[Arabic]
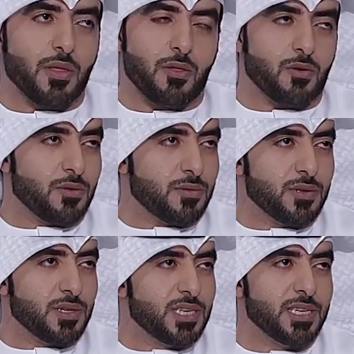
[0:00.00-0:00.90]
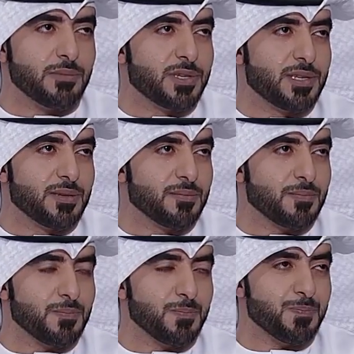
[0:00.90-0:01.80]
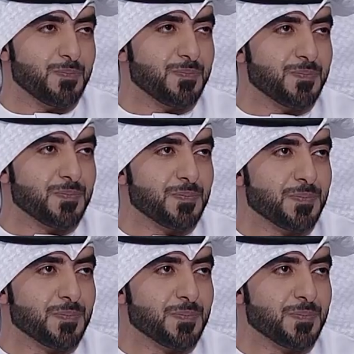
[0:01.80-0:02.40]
الضوء يعني اذا انت اذا انت فهمت الضوء